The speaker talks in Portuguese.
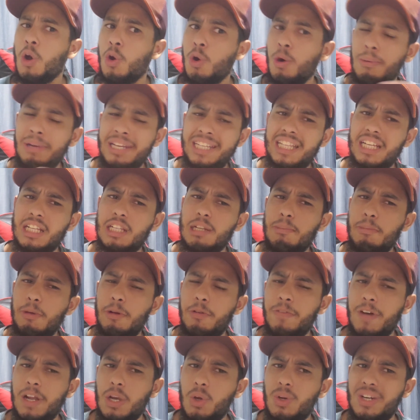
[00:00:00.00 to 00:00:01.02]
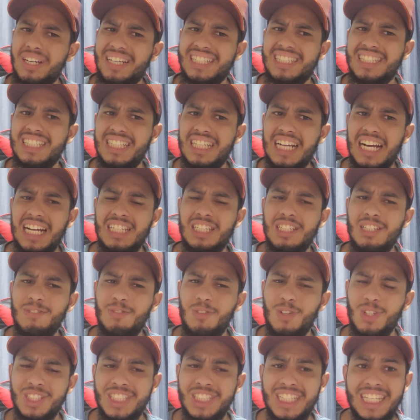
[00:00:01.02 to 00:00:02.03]
Comenta também o valor na cidade de
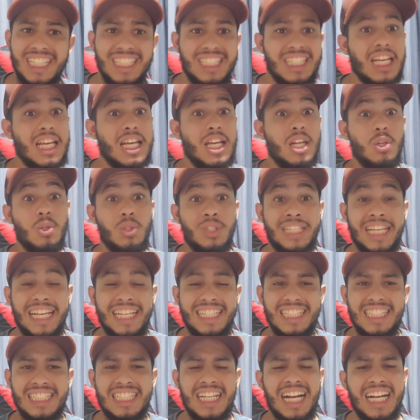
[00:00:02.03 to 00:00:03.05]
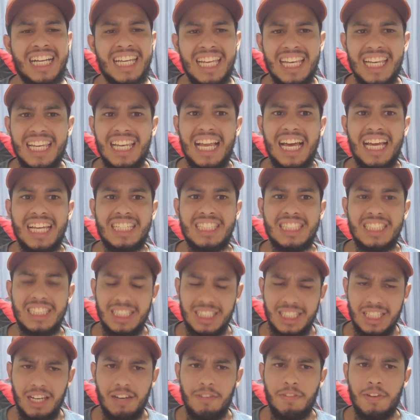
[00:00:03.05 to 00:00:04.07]
vocês. Não esquece de deixar aquele like, se
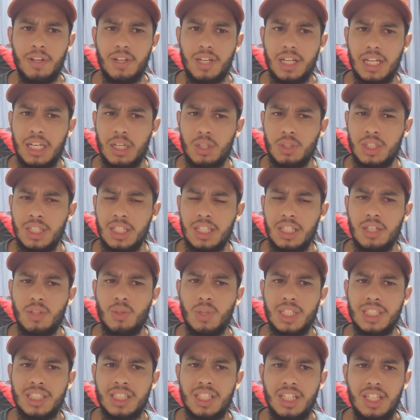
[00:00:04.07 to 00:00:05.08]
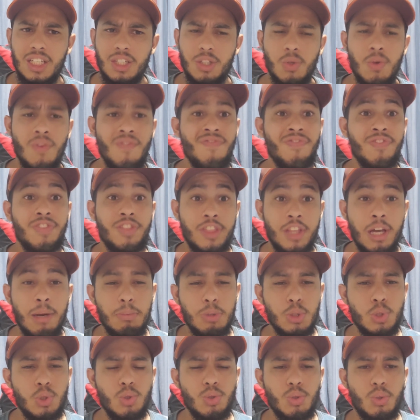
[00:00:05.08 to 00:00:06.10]
inscrever no canal se ainda não é inscrito.
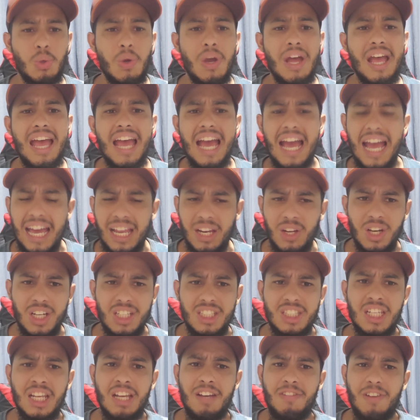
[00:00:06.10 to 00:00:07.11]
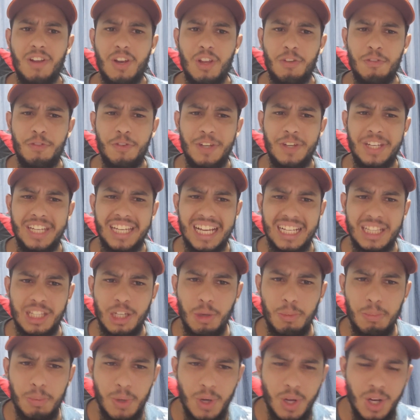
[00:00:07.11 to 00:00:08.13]
Tamo junto, é nóis, falou e fui, até
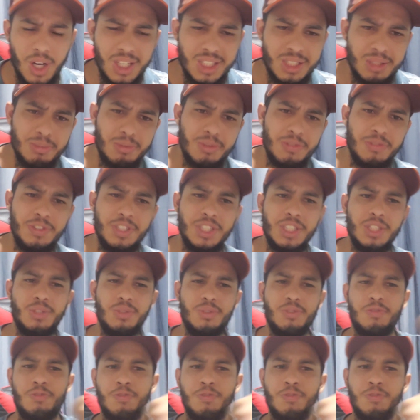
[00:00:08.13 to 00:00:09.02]
o próximo vídeo.